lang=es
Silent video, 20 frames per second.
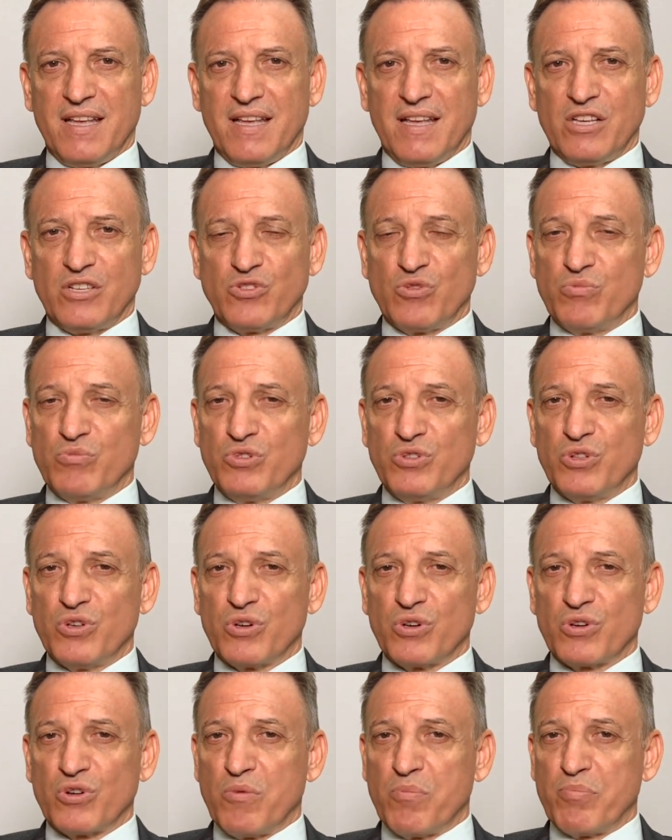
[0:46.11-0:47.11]
Es un
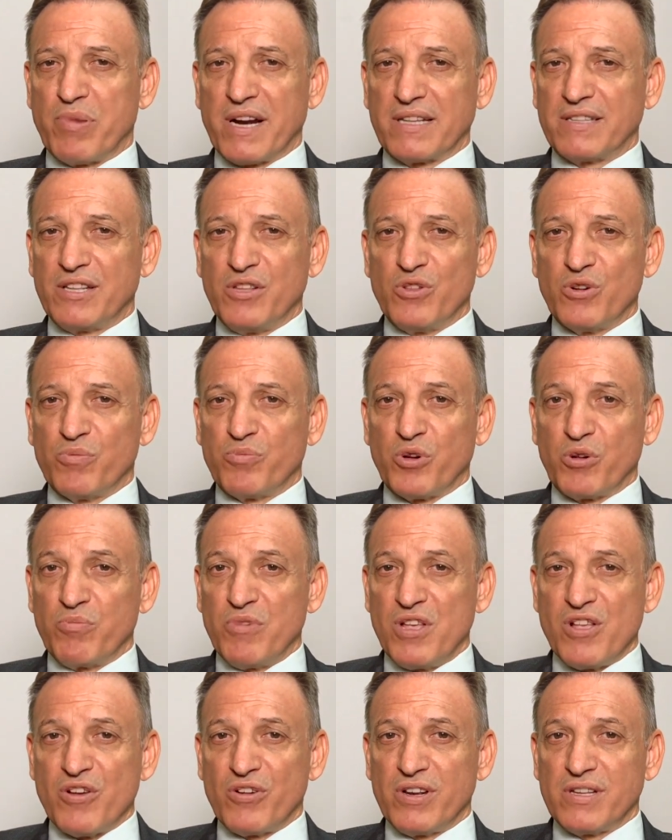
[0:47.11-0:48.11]
mundo compartido por
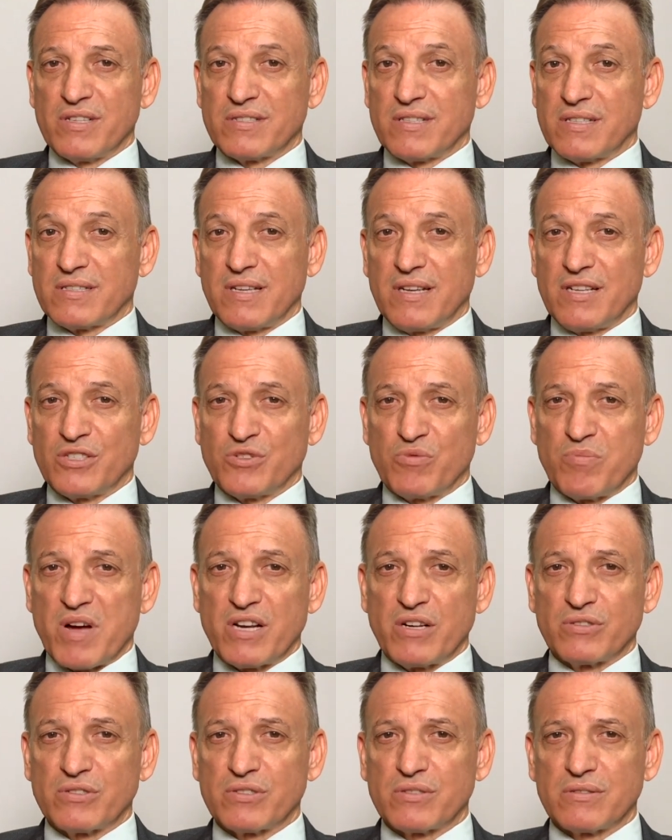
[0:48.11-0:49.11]
millones de seres
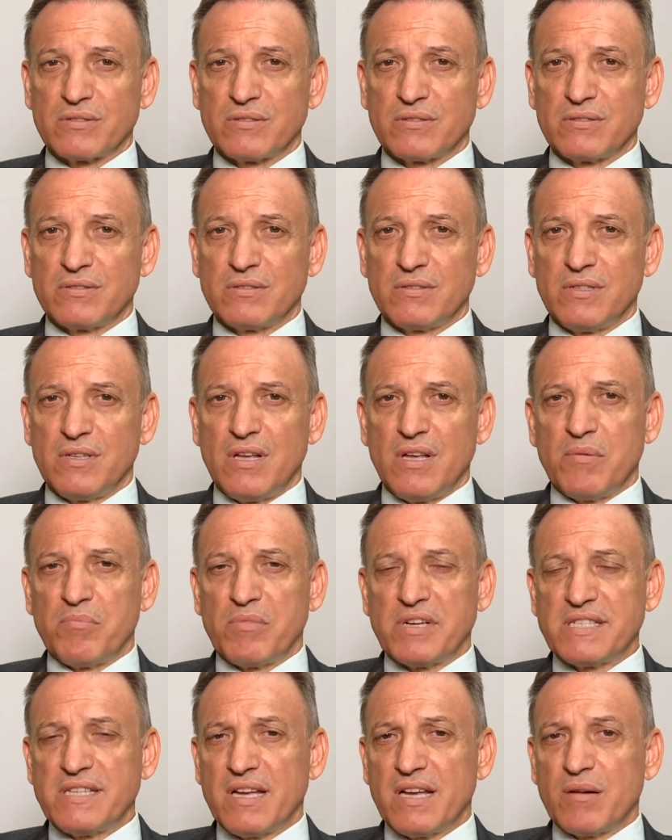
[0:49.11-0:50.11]
humanos,
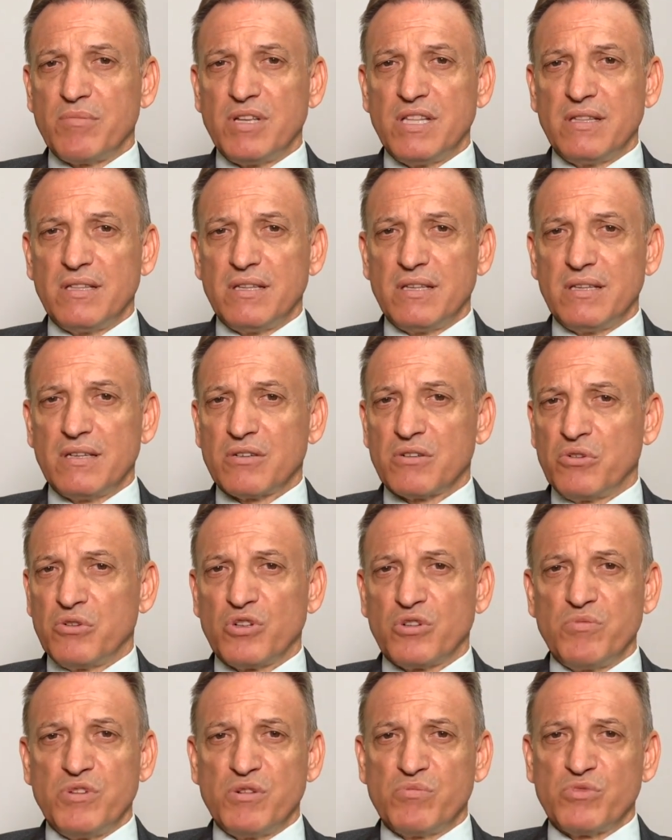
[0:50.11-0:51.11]
básicamente con
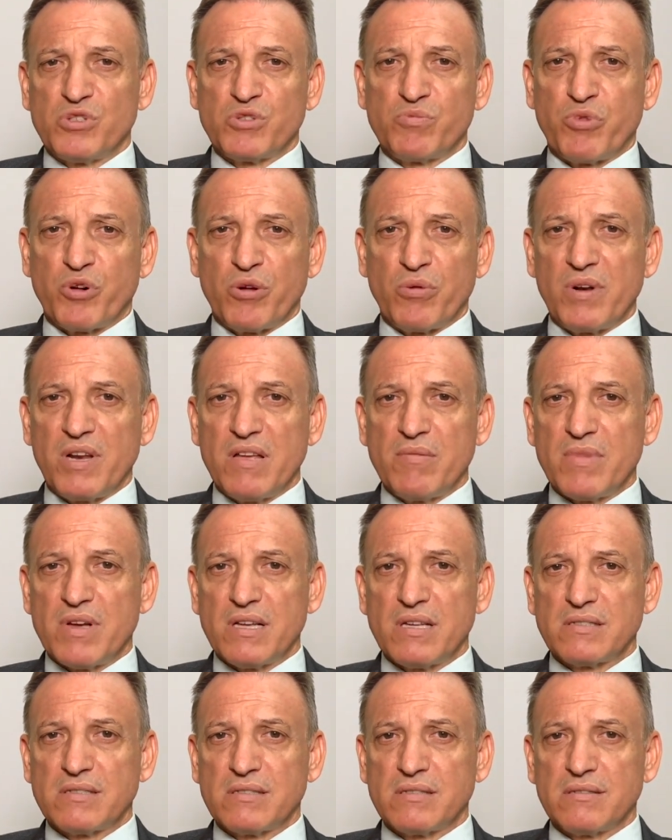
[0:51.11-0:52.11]
los mismos
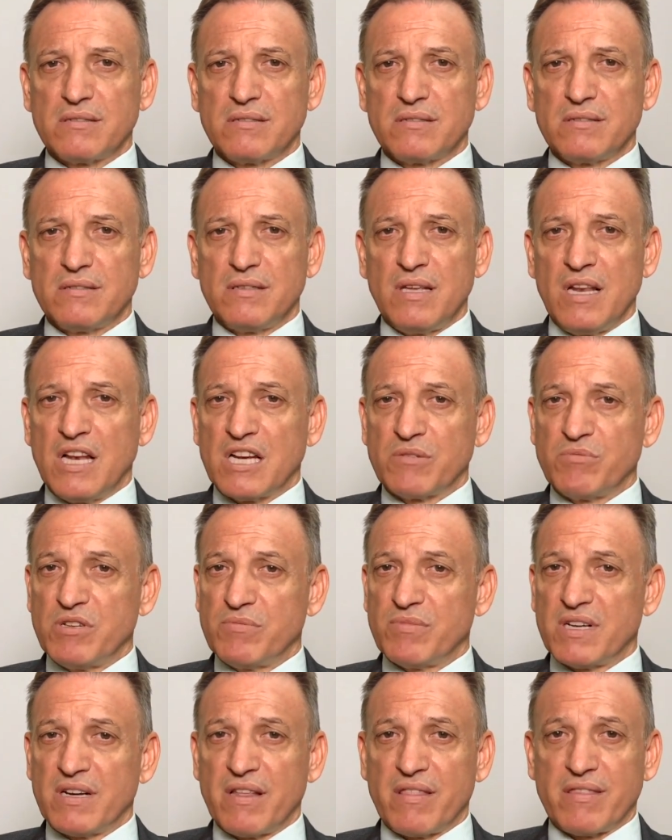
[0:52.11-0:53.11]
problemas y las
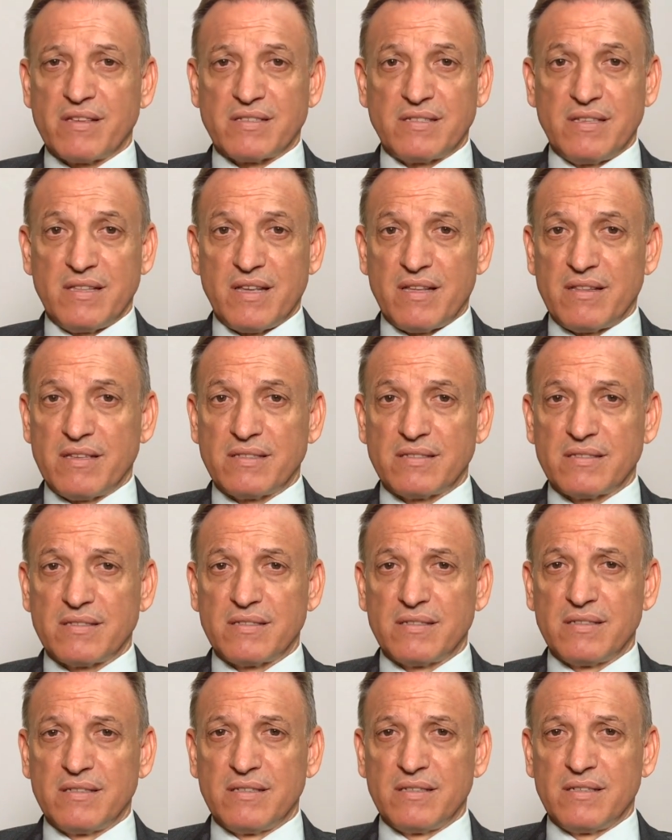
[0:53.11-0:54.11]
mismas
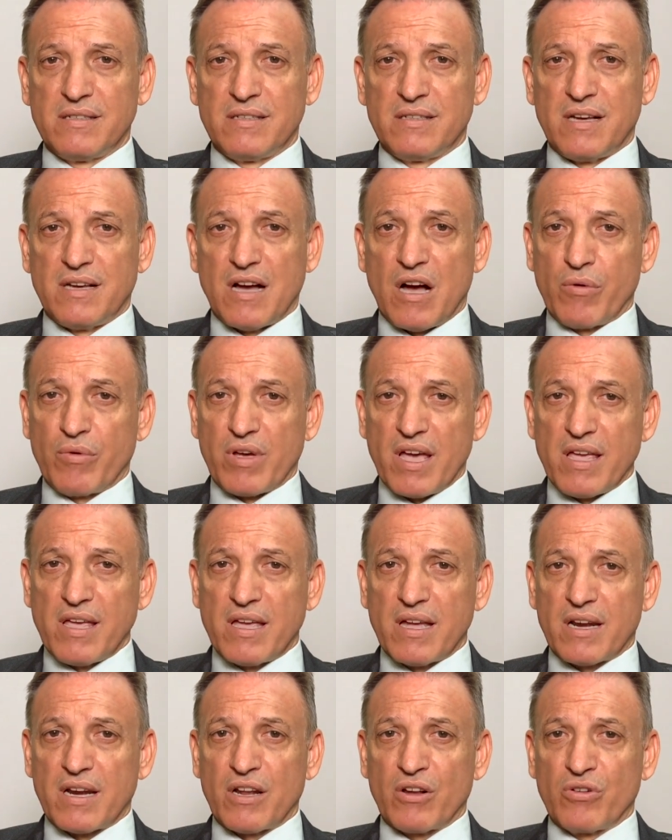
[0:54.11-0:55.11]
necesidades, aunque hay
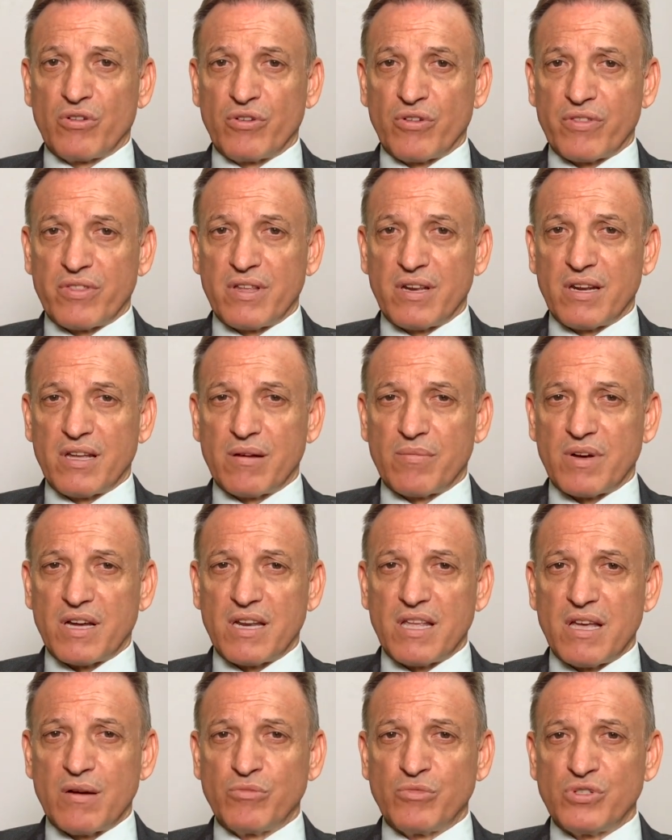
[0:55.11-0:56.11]
que reconocer que
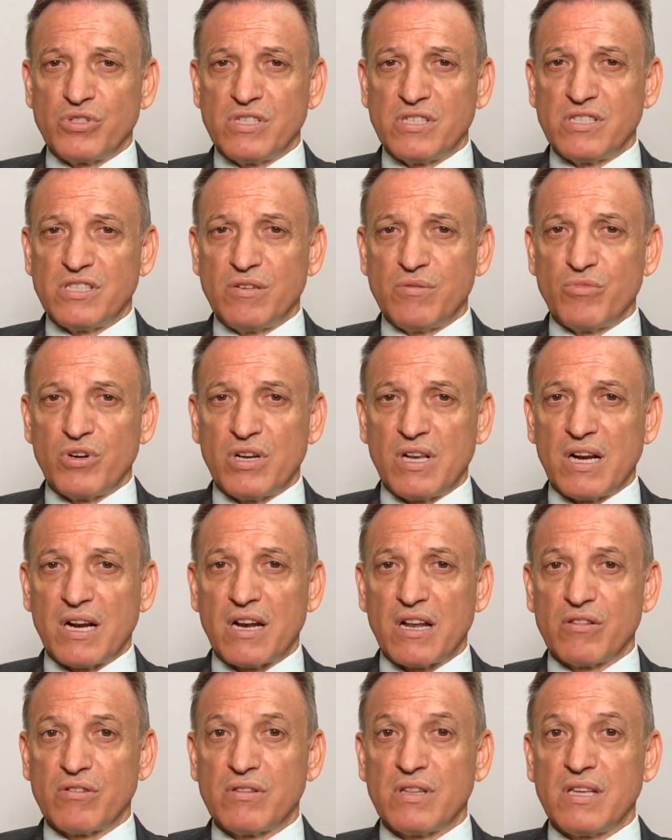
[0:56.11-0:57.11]
varía muchísimo el
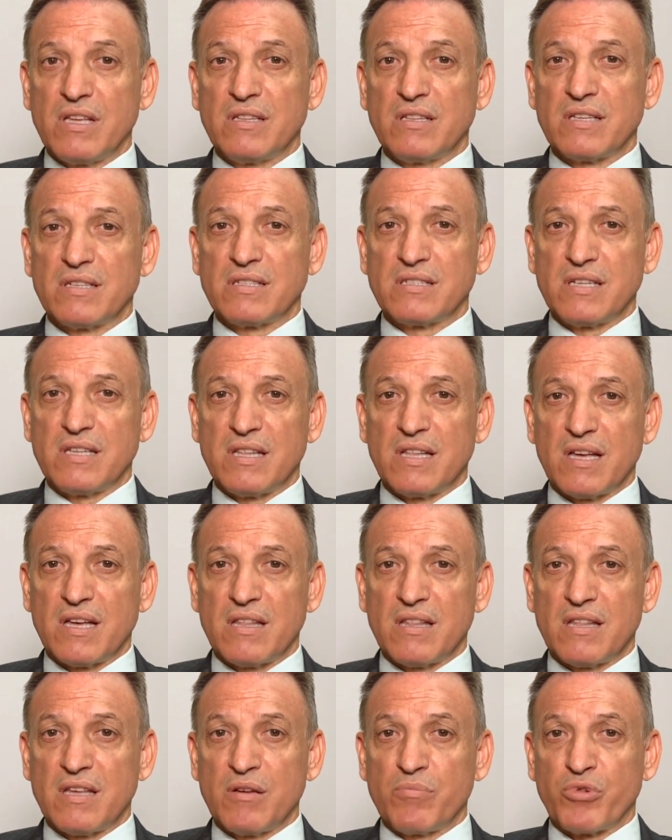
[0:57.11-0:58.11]
grado de
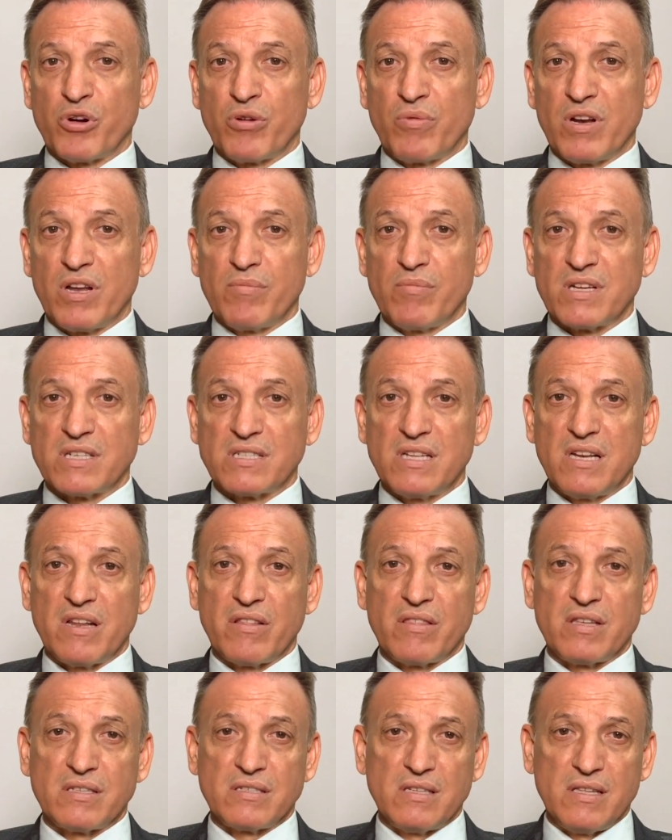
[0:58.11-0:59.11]
intensidad de problemas y
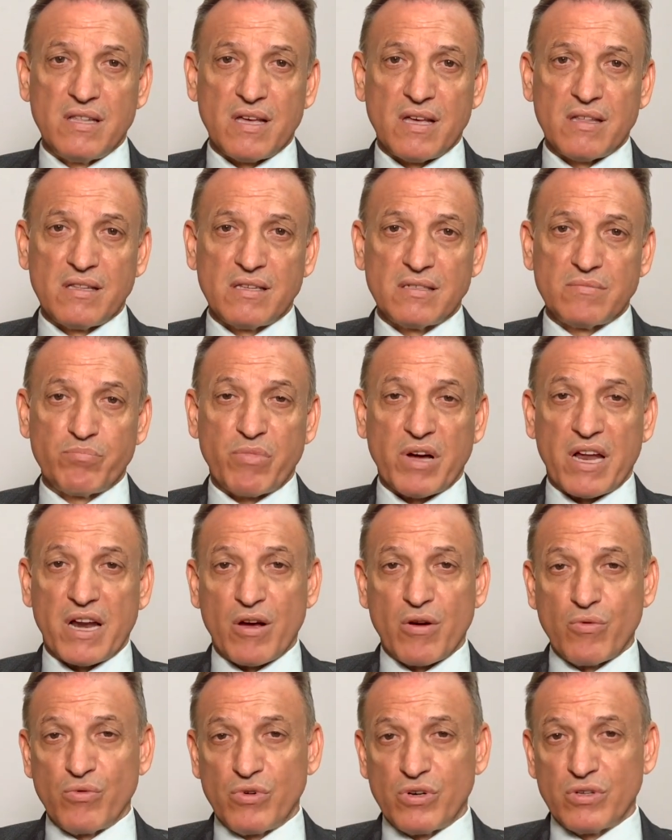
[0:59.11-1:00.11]
necesidades
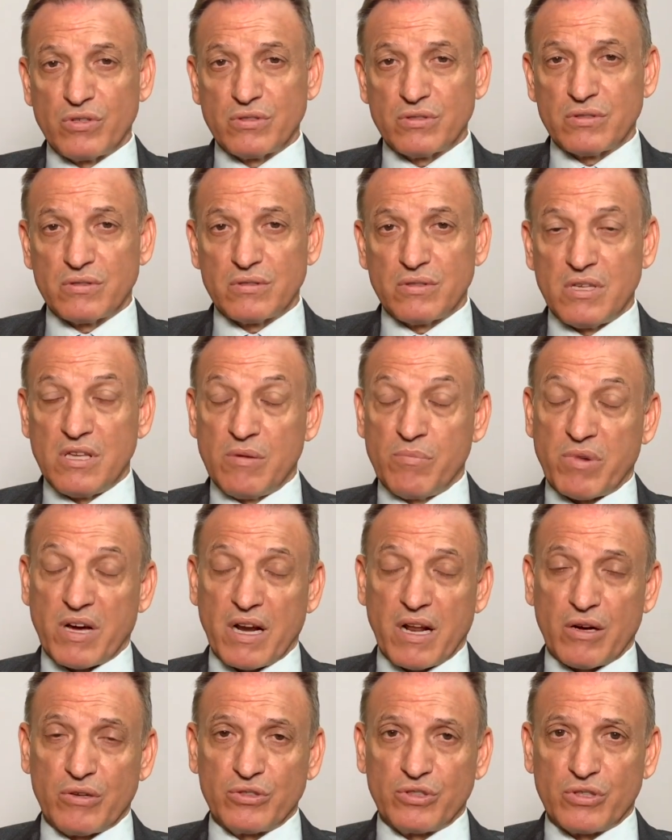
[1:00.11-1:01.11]
para unos y
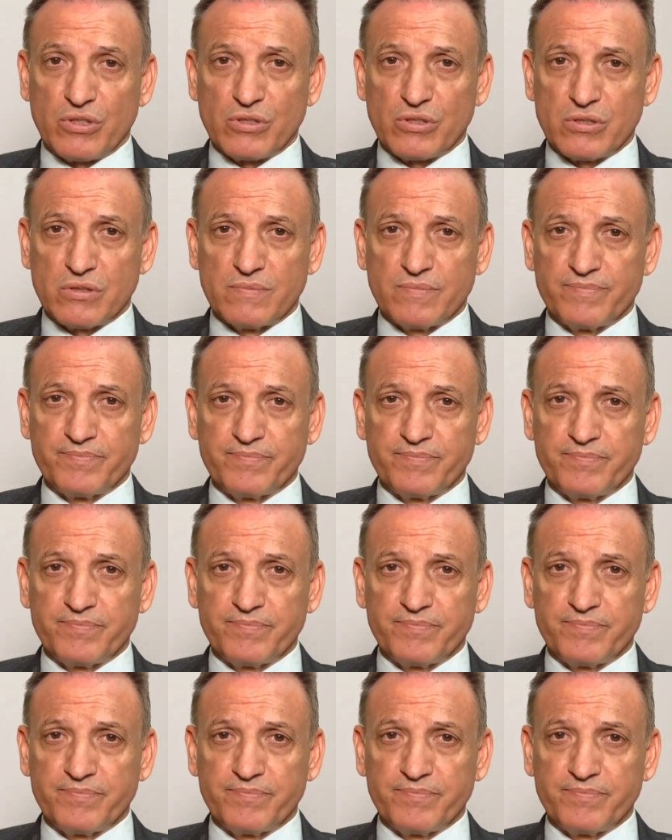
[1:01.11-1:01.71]
para otros.